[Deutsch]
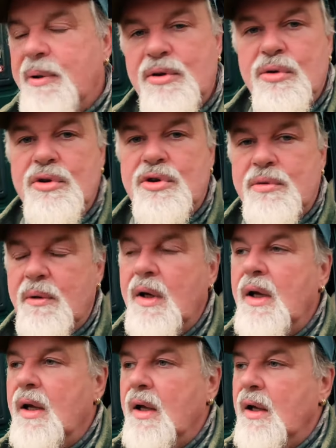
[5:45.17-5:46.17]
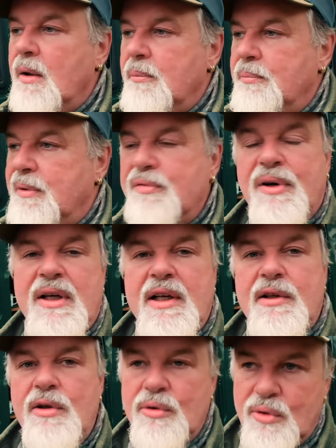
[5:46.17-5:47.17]
persönlich
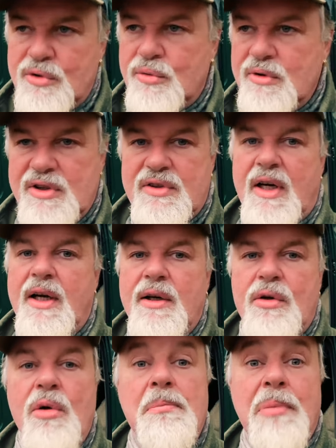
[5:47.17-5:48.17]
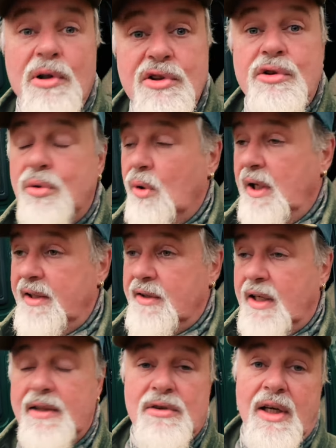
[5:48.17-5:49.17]
präferierte Lösung ist eine
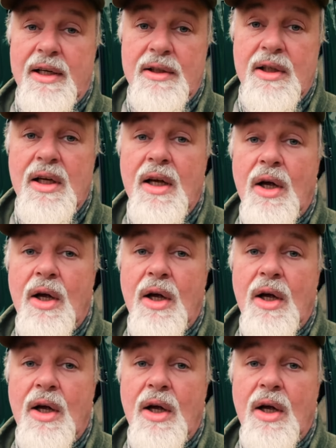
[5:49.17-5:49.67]
Komposttoilette, also eine